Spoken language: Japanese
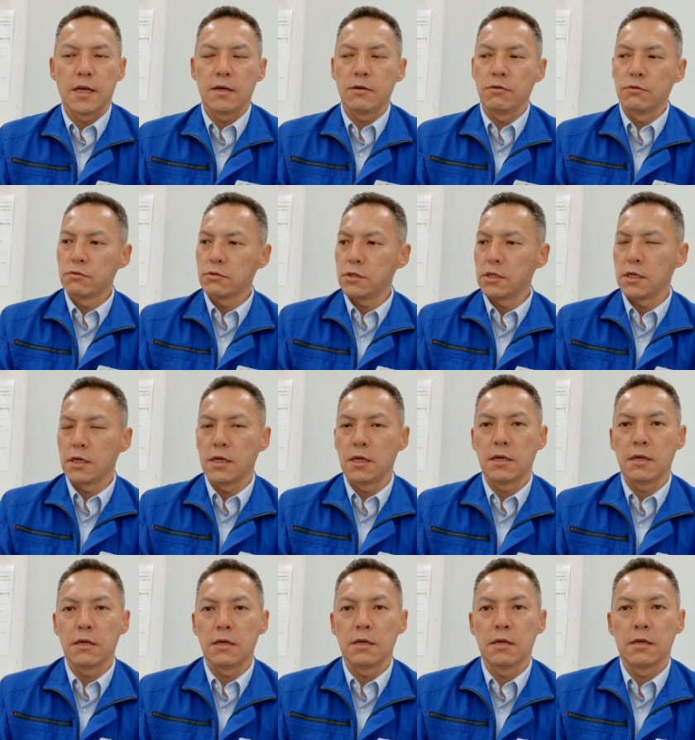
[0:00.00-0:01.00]
本当に、
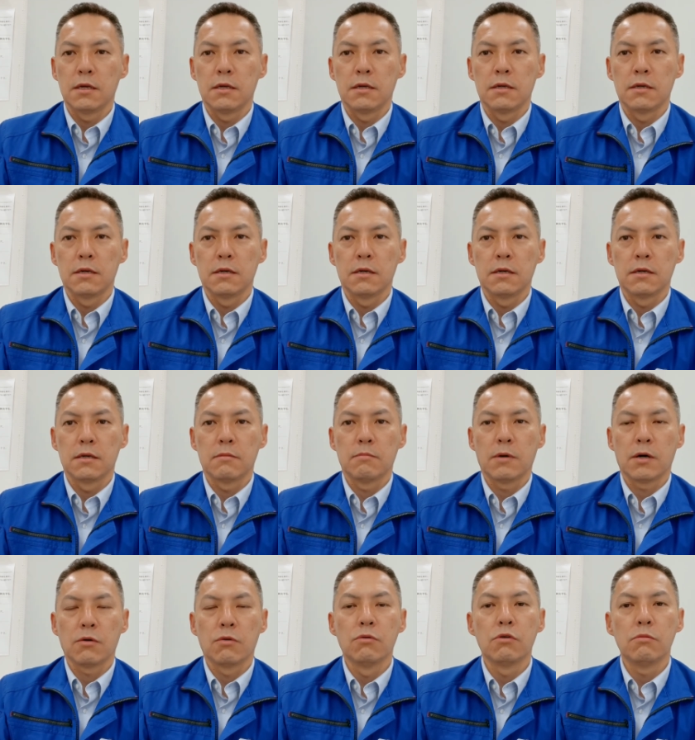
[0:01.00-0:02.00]
え
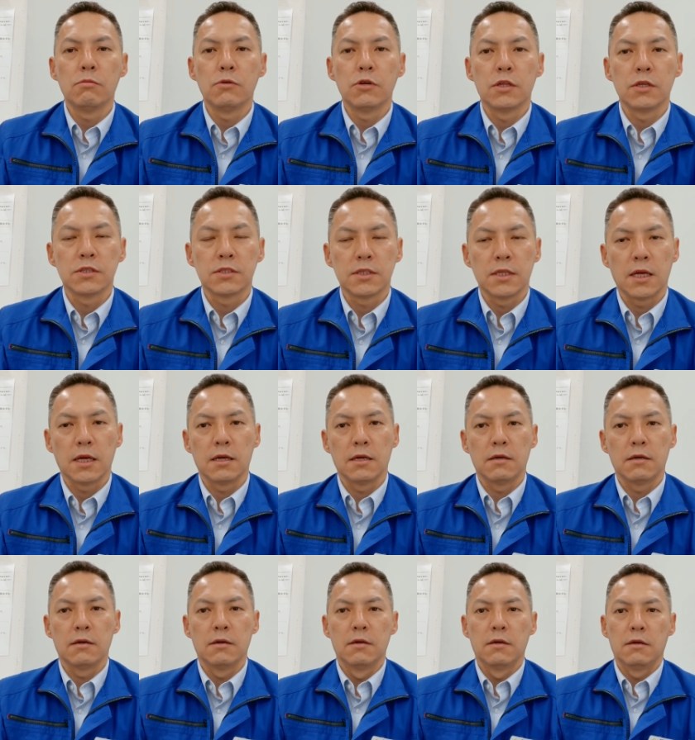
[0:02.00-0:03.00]
まあ、今後もです
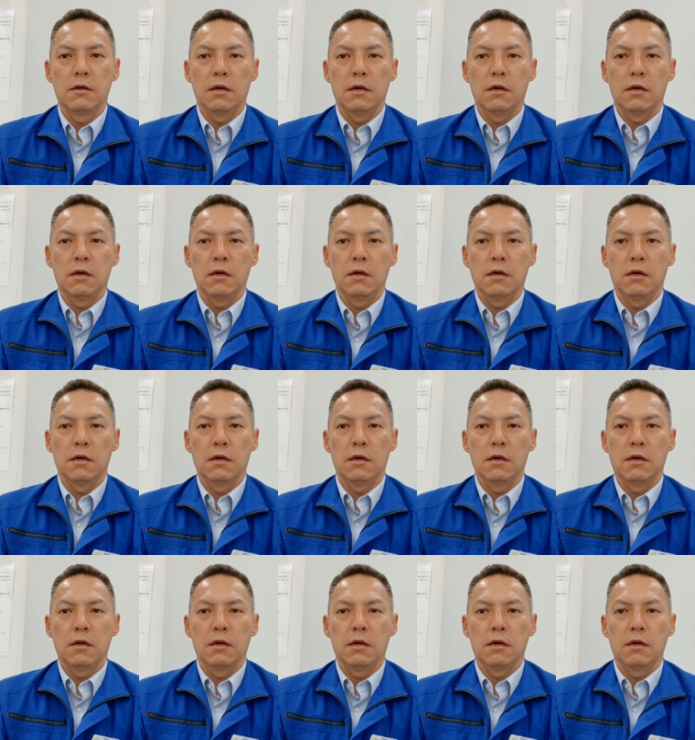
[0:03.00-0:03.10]
ね、